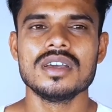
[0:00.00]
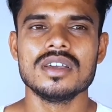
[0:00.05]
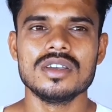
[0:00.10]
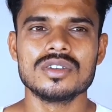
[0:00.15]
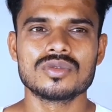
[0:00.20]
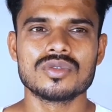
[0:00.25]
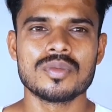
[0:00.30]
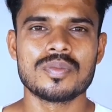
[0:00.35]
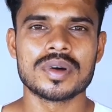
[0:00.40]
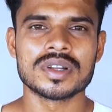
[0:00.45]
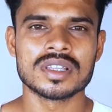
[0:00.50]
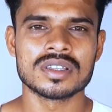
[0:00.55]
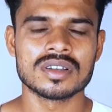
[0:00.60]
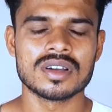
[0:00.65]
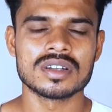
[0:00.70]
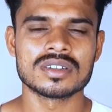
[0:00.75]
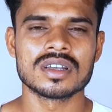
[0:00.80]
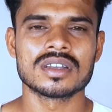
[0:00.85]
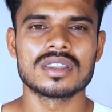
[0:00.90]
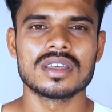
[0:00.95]
इसको परचेज
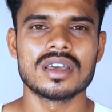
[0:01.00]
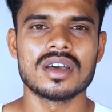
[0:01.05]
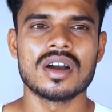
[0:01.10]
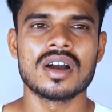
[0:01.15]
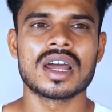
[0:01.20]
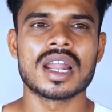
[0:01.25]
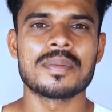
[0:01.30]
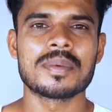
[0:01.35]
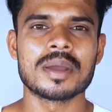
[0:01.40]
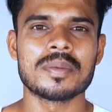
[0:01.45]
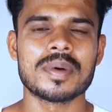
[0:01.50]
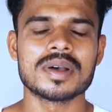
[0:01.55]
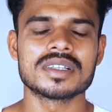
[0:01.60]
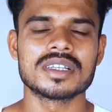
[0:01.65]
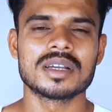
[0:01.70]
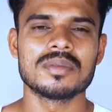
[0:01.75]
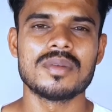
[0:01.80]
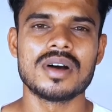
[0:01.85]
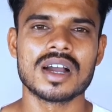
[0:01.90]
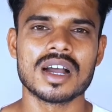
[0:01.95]
कर सकते हैं अगर आपके पास
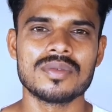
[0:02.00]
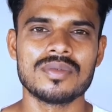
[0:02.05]
एक महंगा